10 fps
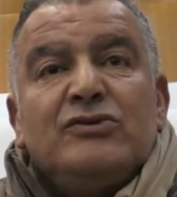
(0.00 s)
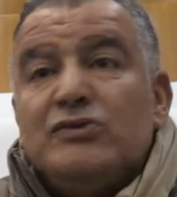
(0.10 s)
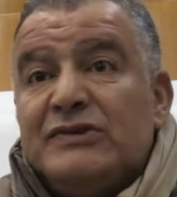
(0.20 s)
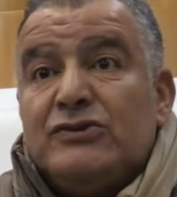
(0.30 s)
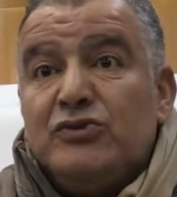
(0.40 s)

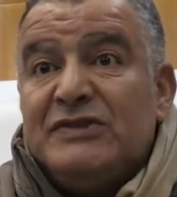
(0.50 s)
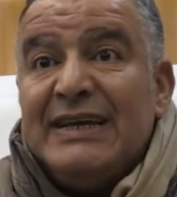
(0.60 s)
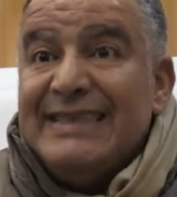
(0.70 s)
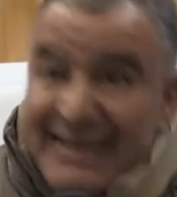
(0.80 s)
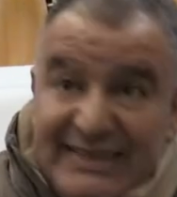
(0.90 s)
tout,
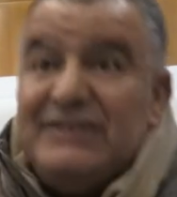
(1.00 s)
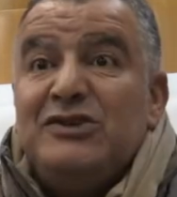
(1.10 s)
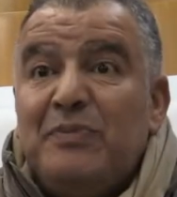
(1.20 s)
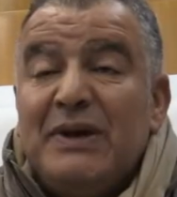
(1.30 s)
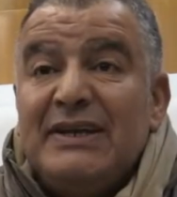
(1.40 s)
ça
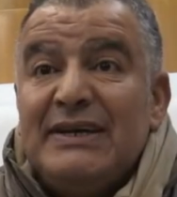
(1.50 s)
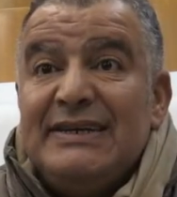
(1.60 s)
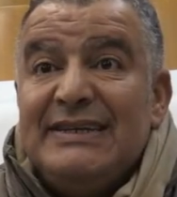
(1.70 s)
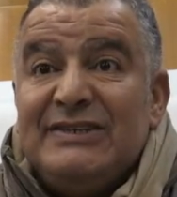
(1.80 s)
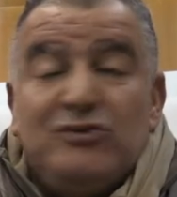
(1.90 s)
n'existe pas dans
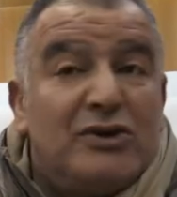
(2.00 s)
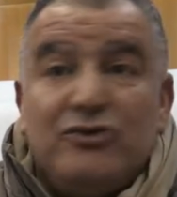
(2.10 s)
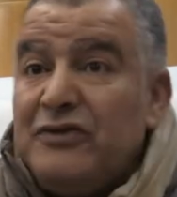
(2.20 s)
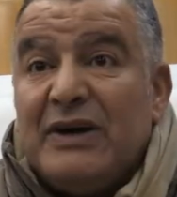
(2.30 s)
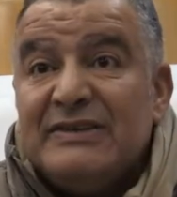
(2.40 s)
l'histoire
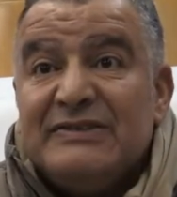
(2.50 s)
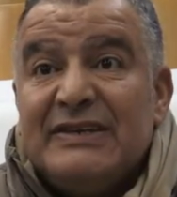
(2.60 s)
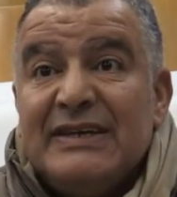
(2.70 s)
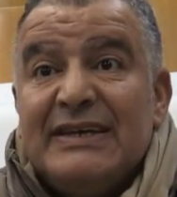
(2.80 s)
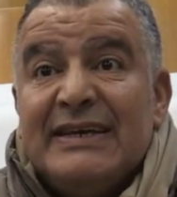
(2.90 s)
de
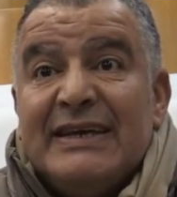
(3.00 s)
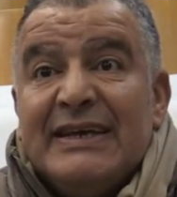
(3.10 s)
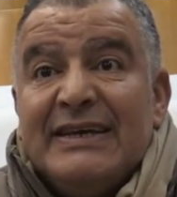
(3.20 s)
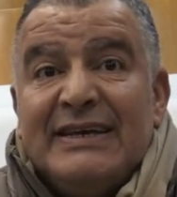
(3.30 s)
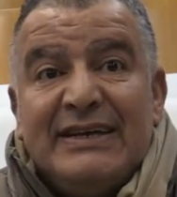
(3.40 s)
France.
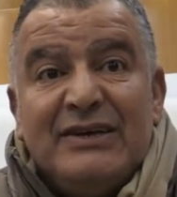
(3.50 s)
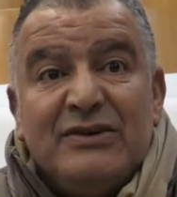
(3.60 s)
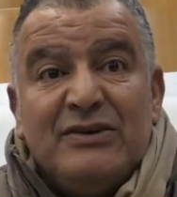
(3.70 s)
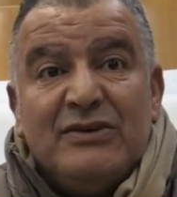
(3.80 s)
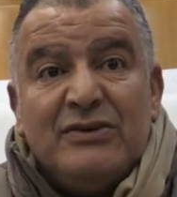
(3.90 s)
Et
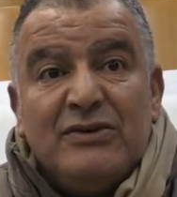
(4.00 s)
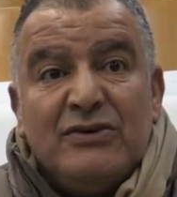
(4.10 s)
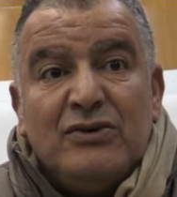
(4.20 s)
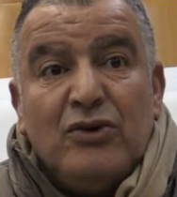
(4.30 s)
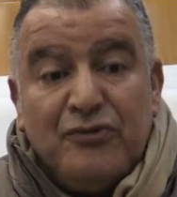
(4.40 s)

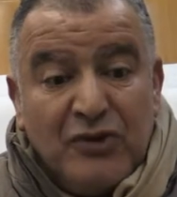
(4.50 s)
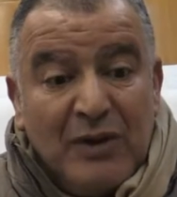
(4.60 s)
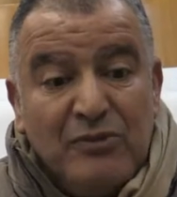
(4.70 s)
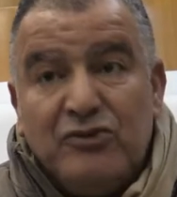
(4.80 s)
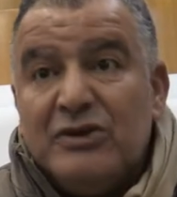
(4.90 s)
au fur
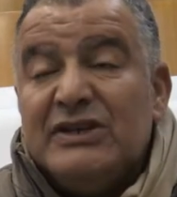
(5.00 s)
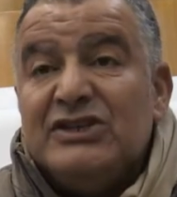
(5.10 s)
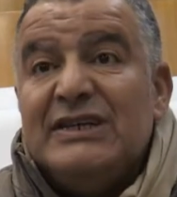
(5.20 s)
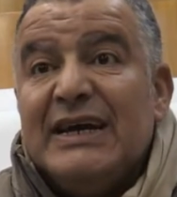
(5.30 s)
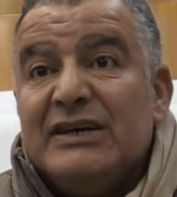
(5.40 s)
et à mesure
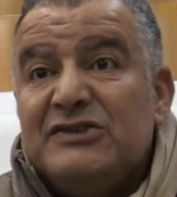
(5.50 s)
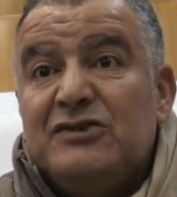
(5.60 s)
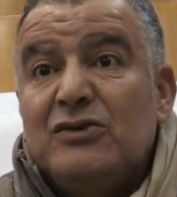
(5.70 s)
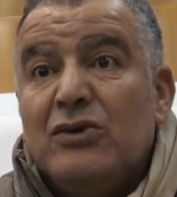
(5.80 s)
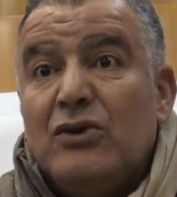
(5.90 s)
des
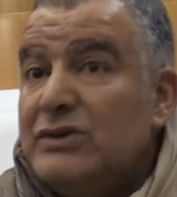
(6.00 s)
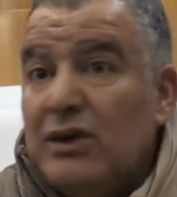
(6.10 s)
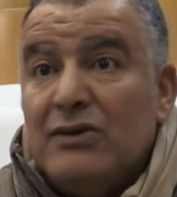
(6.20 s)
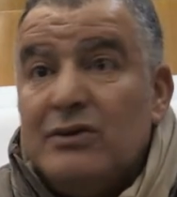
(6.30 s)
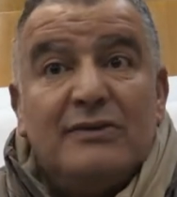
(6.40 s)
générations, on
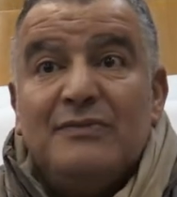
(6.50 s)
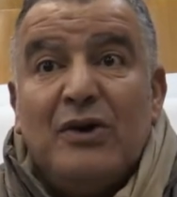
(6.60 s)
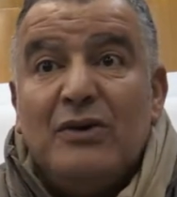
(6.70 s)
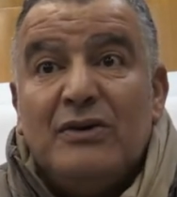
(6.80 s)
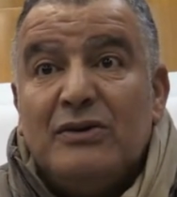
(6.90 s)

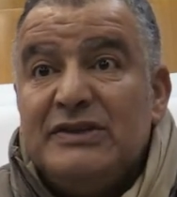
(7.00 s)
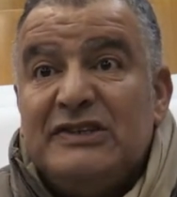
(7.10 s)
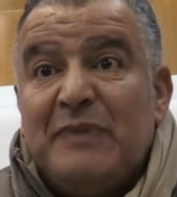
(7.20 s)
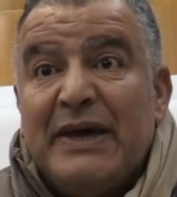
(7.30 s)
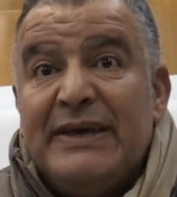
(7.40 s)
on
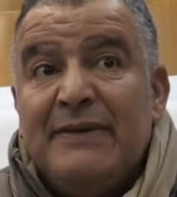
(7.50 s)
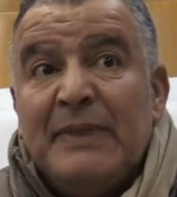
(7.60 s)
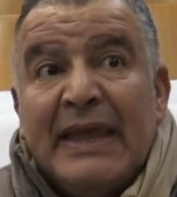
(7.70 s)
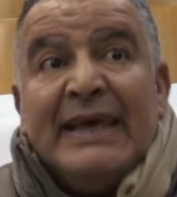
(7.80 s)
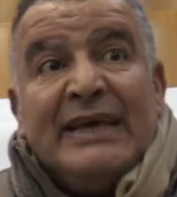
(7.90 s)
disparaît.
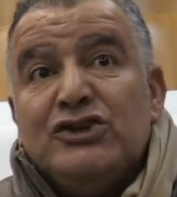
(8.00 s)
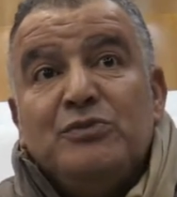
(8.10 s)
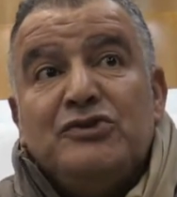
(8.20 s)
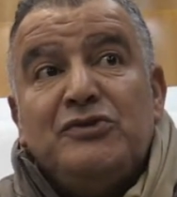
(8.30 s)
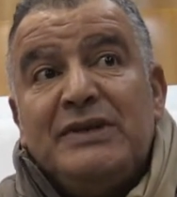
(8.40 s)
Et
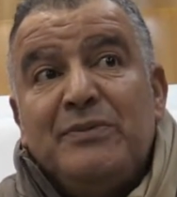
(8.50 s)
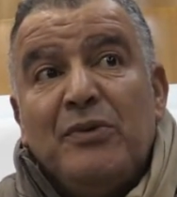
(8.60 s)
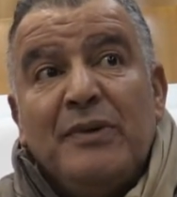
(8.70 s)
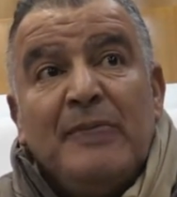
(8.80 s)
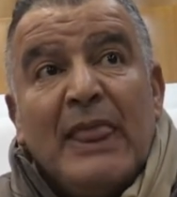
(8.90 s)
je me suis dit,
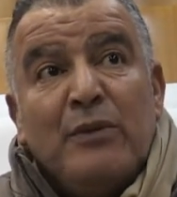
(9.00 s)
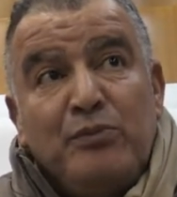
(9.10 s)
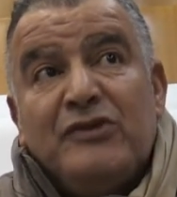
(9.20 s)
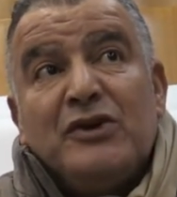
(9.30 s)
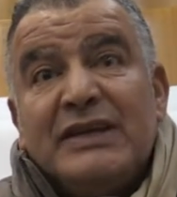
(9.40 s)
bon,
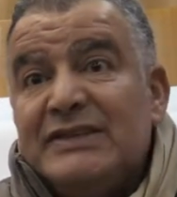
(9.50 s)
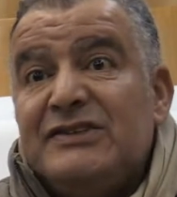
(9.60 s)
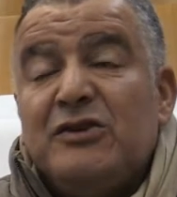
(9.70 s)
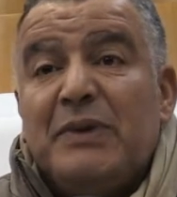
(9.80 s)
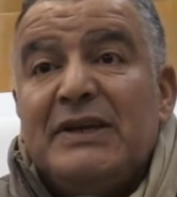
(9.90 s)
puisqu'on
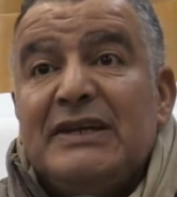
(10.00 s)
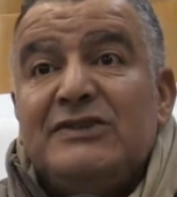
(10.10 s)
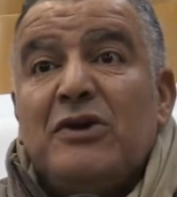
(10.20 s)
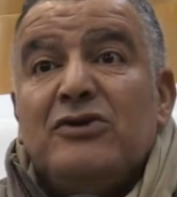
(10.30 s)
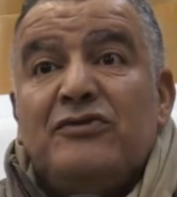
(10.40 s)
n'existe pas dans
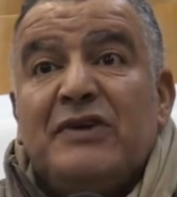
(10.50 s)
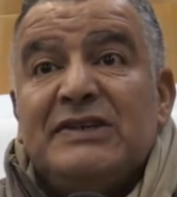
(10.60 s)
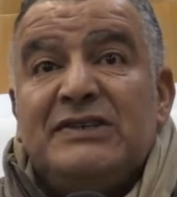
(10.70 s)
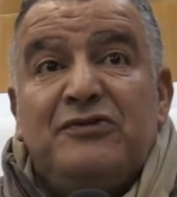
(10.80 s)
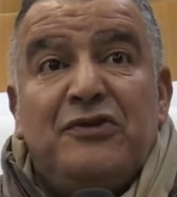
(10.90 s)
l'histoire de
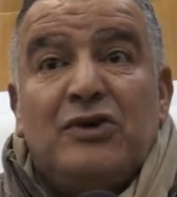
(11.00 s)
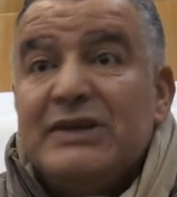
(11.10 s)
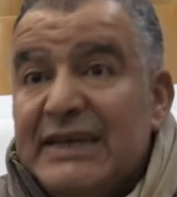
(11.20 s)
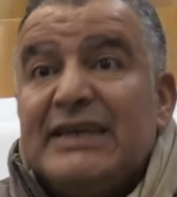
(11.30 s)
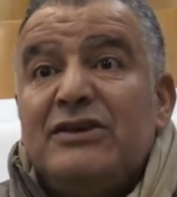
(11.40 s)
France, il faut
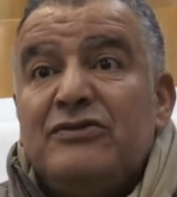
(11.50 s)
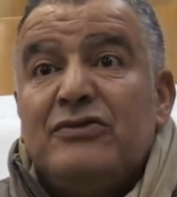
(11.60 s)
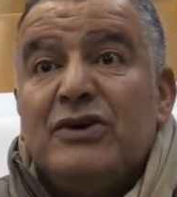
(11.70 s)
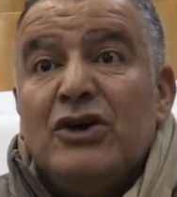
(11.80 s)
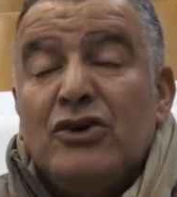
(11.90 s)
qu'on
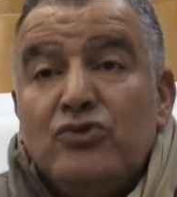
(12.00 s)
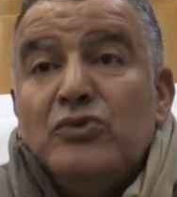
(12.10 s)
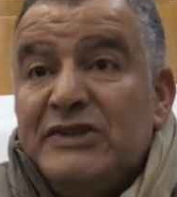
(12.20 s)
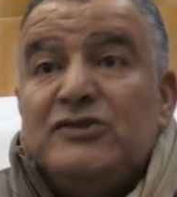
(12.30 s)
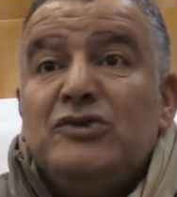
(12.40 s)
écrive,
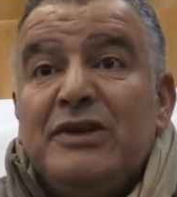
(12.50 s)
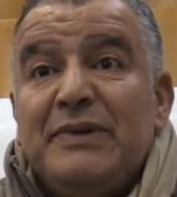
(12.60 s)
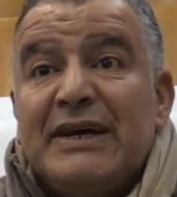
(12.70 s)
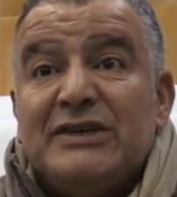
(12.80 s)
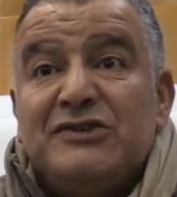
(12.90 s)
nous issus de
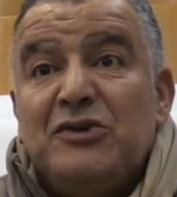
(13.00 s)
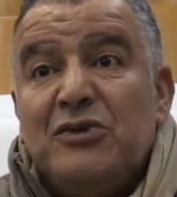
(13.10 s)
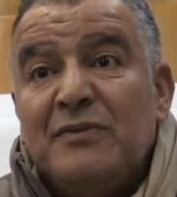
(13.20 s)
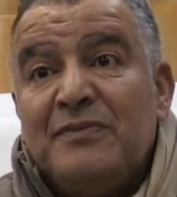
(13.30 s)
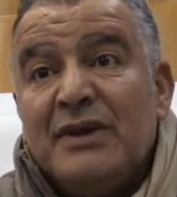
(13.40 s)
l'immigration,